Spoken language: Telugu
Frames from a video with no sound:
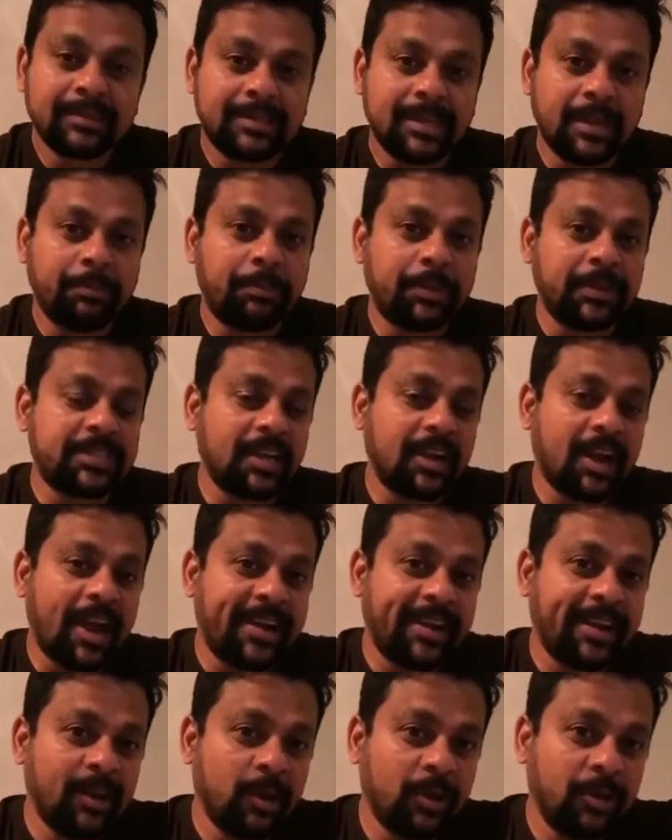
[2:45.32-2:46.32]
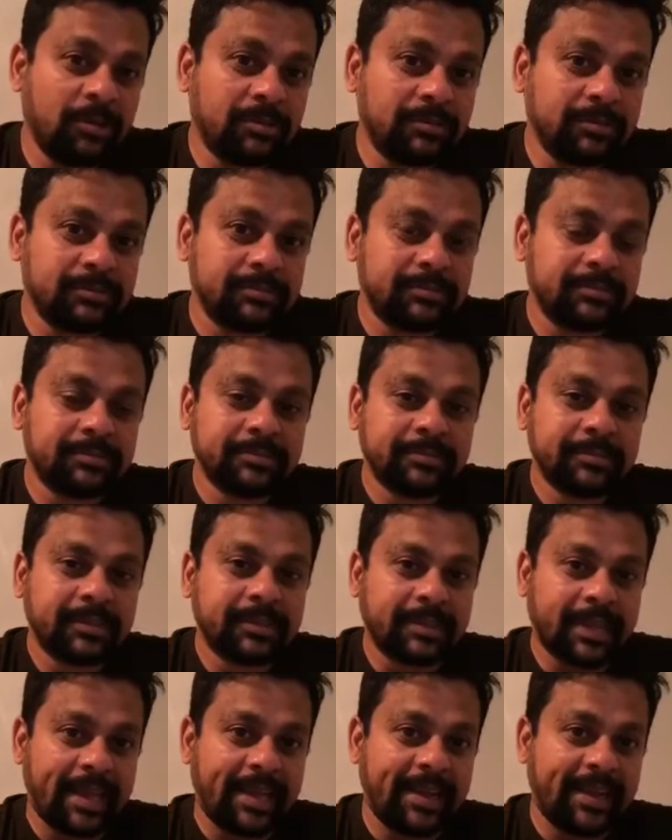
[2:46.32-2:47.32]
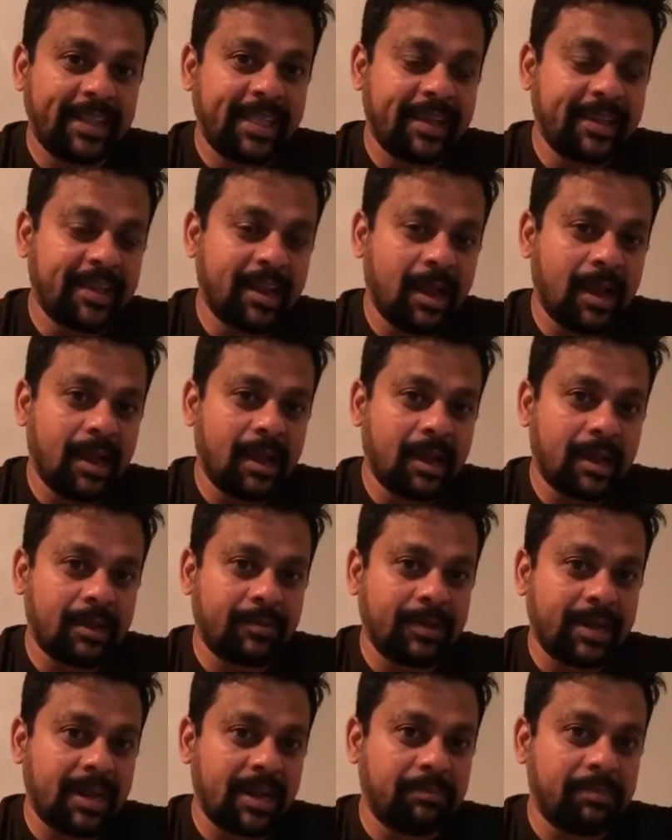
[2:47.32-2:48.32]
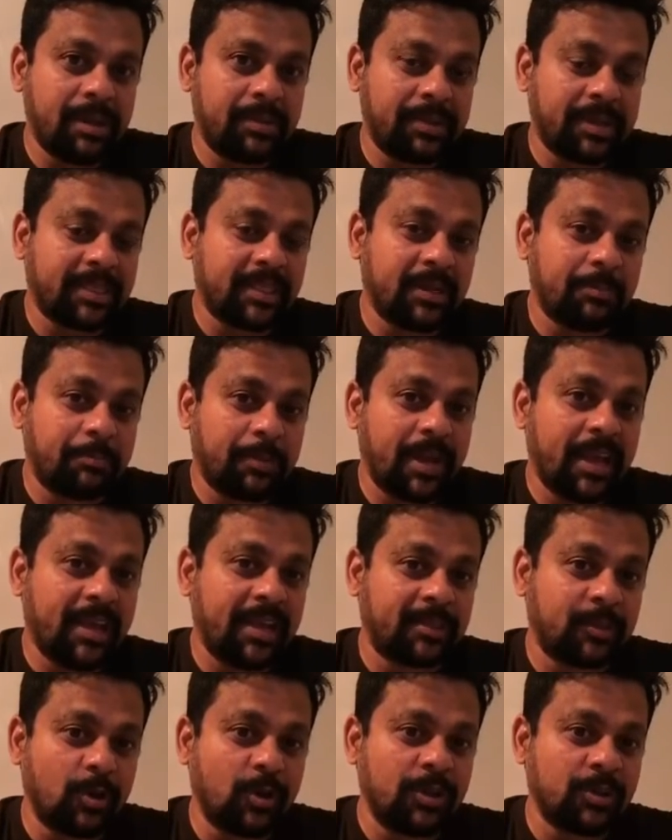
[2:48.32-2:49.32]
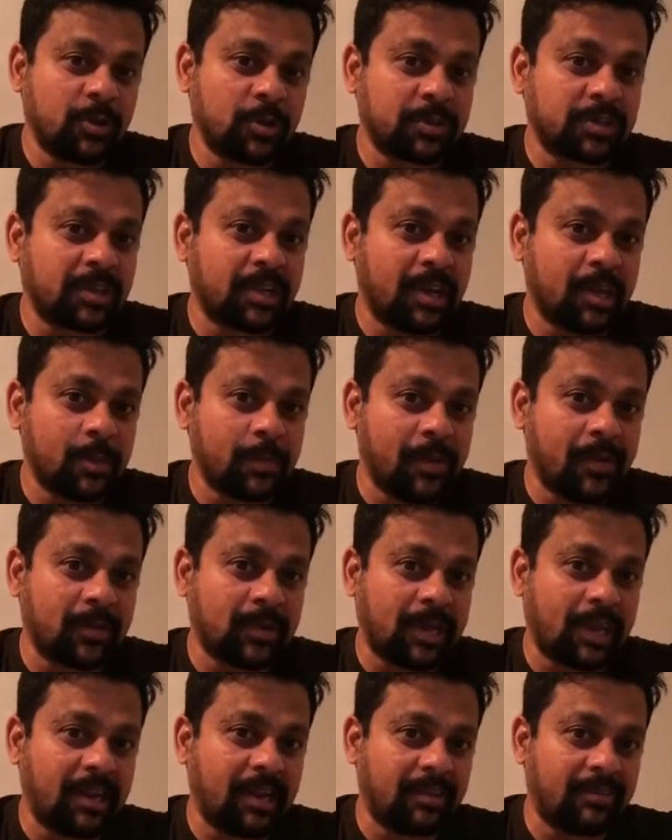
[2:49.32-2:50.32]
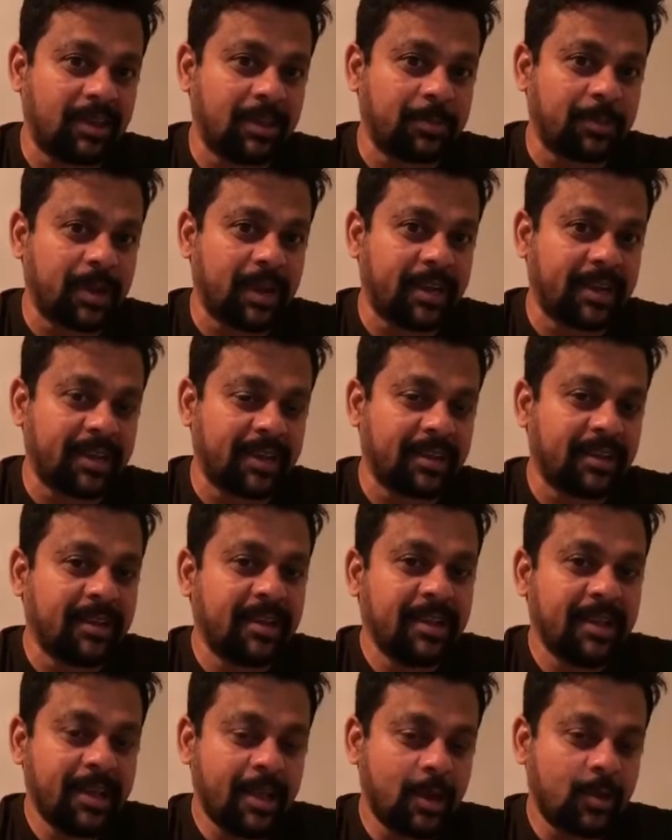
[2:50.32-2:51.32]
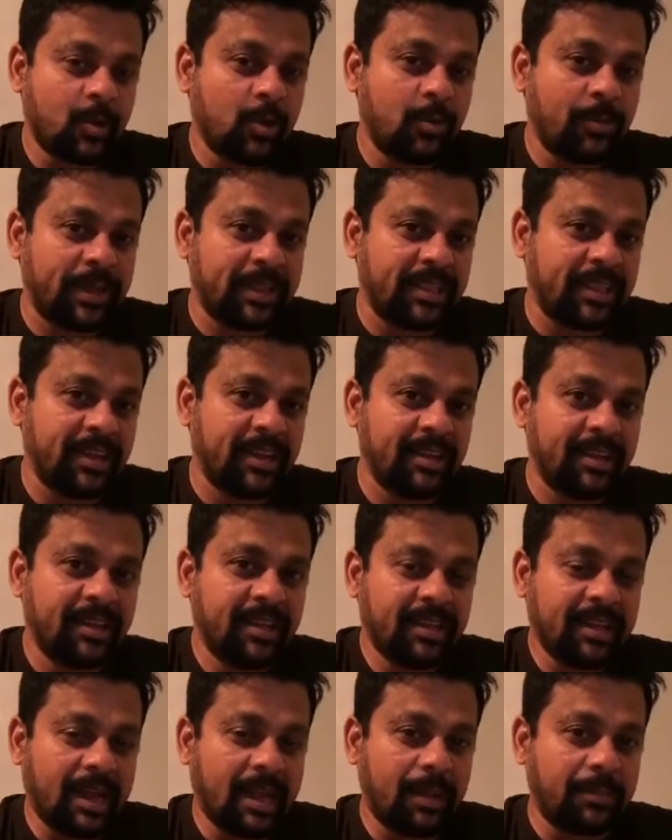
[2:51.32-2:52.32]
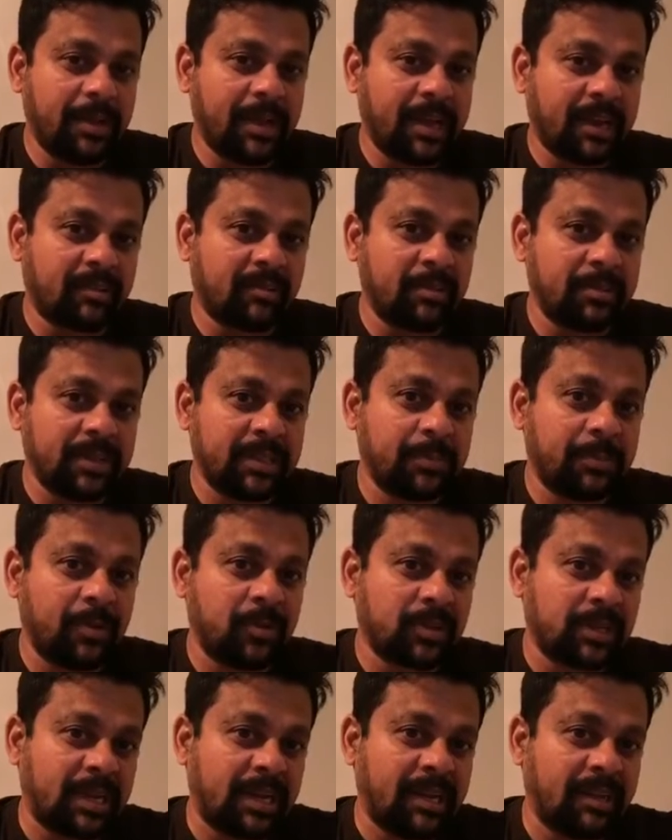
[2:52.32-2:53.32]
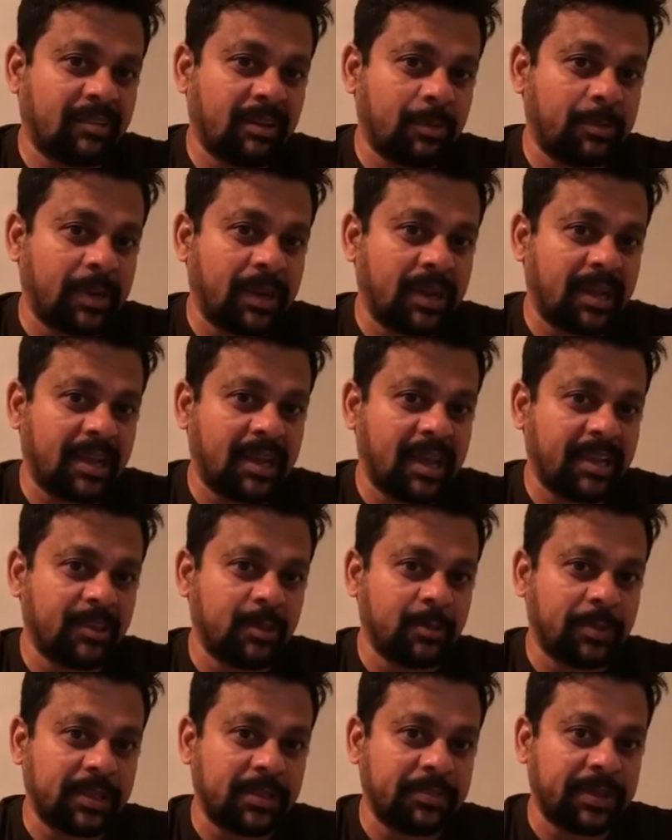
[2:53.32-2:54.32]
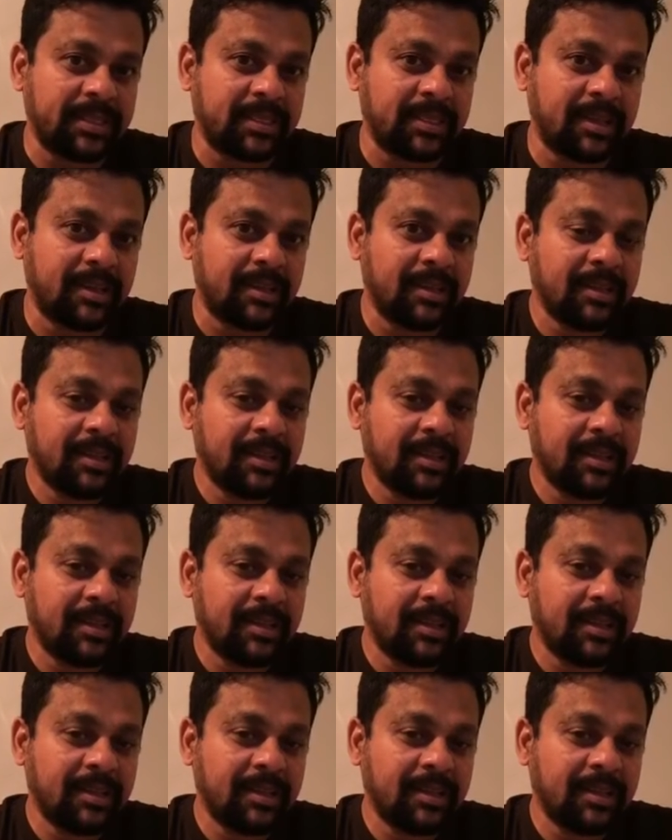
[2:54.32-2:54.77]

జంపు జలానీలు దగ్గర దగ్గర అరవై డెబ్బై మంది ఇప్పుడే తొంగి చూస్తున్నారు పవన్ కళ్యాణ్ వైపు కానీ ఎక్కువ మంది యాభై అరవై మంది పవన్ కళ్యాణ్ వైపు అలాగే ఐదు పది మంది